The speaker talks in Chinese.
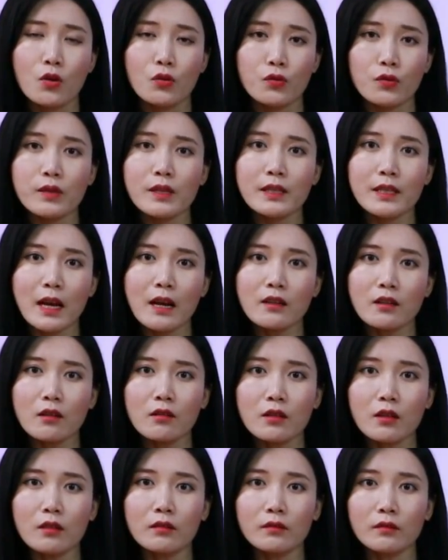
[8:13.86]
许金山
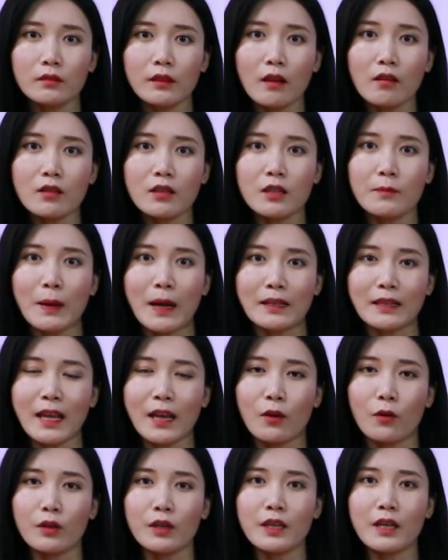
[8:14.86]
声称，当时把
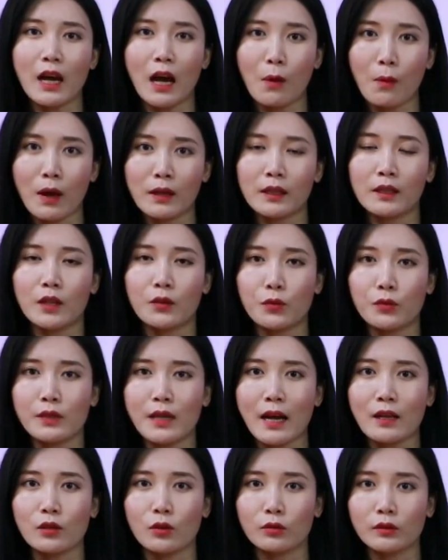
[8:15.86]
带有一氧化碳的瑜
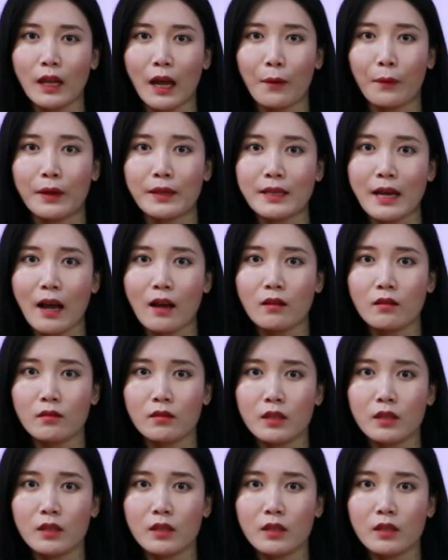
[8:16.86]
伽球带回家，